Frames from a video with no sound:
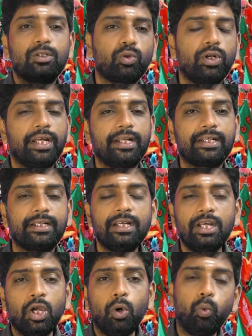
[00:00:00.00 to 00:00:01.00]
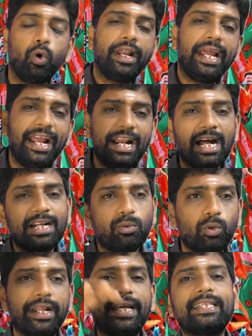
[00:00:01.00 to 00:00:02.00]
அதுக்குள்ள இருக்கு ஒரே நாடு
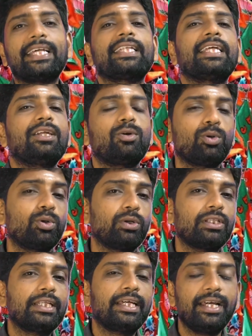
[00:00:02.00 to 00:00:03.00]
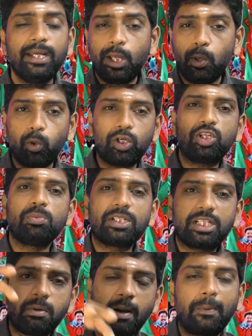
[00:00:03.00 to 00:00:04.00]
ஒரே தேர்தல்னு கொண்டு வந்து
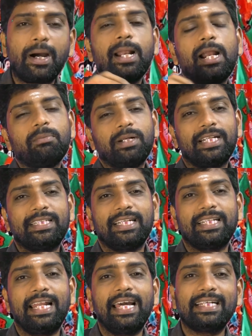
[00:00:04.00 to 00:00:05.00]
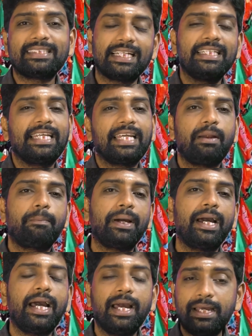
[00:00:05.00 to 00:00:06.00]
ஒட்டுமொத்தமா பாராளுமன்ற தேர்தலை சந்திக்கிறப்ப
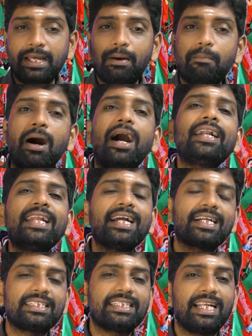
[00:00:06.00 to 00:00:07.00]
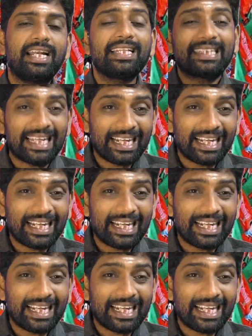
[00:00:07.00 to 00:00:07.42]
மாநில கட்சிகள்லாம்